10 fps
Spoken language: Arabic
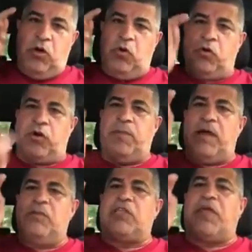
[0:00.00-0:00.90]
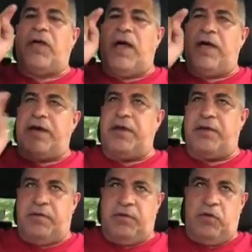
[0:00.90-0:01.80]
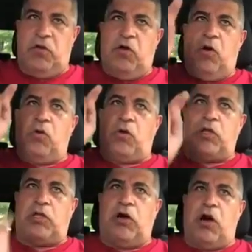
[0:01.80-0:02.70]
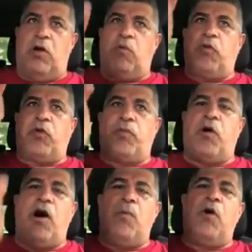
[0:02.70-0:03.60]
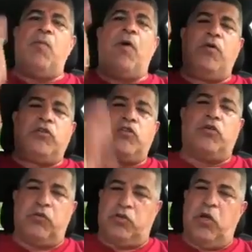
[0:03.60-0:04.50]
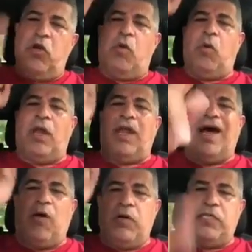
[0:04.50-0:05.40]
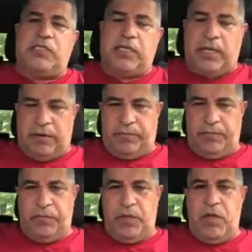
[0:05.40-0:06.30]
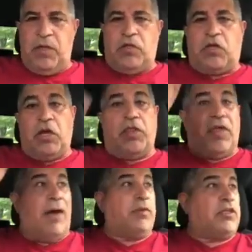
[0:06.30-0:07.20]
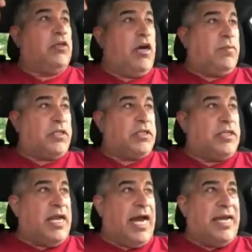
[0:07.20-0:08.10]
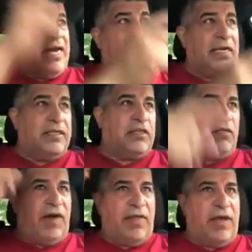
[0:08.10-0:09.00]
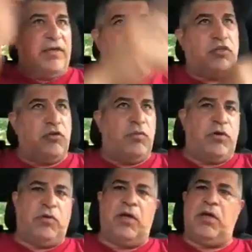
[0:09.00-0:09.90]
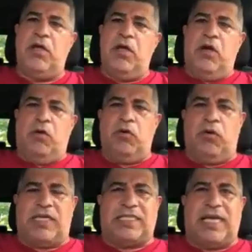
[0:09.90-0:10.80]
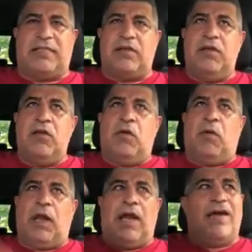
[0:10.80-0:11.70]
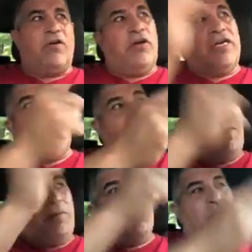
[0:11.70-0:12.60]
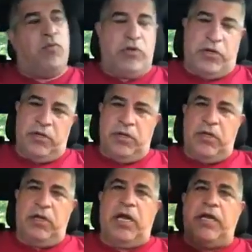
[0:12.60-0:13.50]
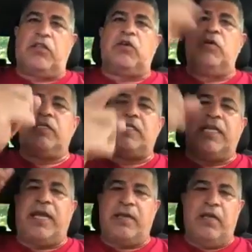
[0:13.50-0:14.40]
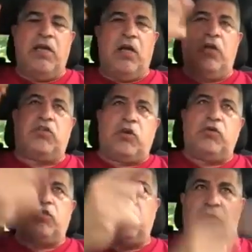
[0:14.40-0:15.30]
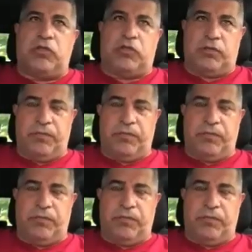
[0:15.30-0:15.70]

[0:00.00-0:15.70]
ورمى المتظاهرين وقتلوهم وضربوهم هم والجنود والله وللزنا كل ضابط اليوم اعتدى على هالانتفاضة للجنوب والوسط والله يروح يقول لهم منو ابوي لان انتوا للزنه انتوا والجنود